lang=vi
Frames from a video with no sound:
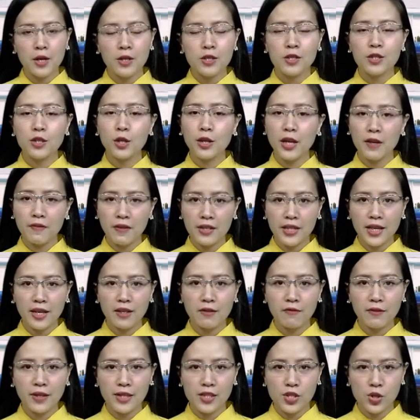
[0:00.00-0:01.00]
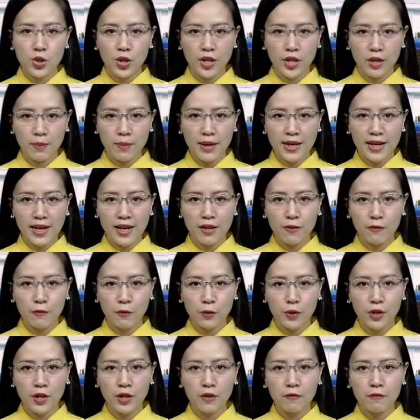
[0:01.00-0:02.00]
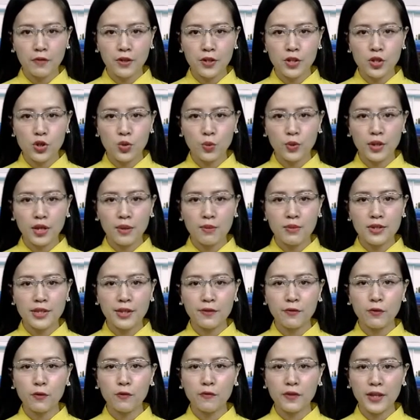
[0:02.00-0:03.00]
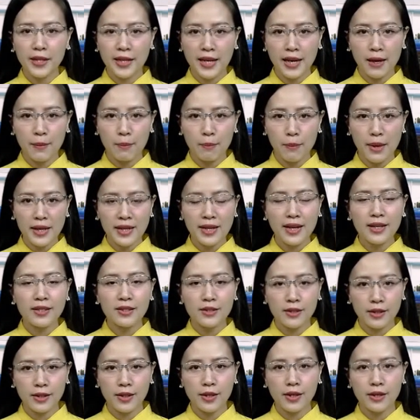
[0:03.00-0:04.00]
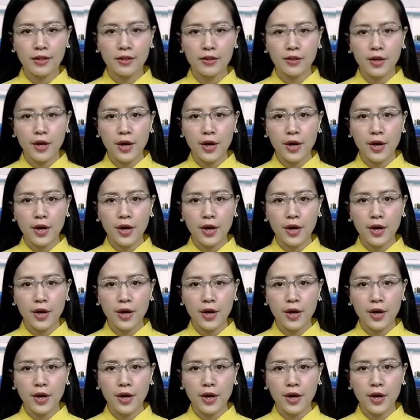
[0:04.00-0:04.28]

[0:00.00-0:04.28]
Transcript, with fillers: do Đài Phát thanh và Truyền hình Bắc Cạn phối hợp với Trung tâm Dịch vụ Việc làm Bắc Cạn thực hiện.